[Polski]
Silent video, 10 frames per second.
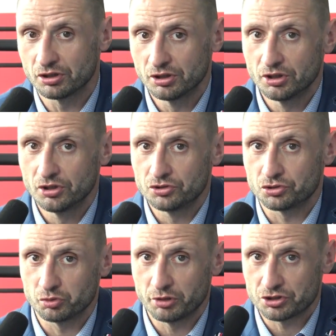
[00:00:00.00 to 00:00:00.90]
o
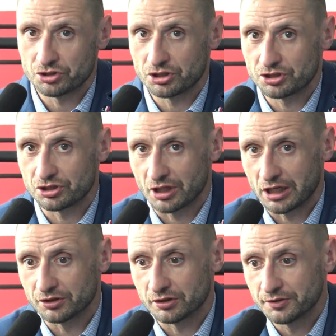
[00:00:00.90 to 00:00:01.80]
7.30
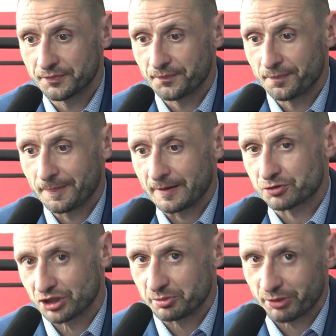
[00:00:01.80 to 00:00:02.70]
rano
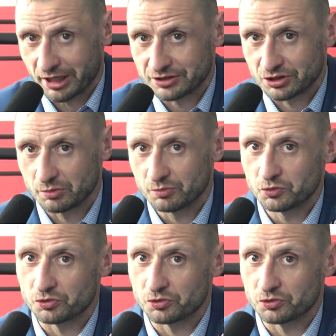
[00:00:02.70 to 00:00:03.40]
przed pracą.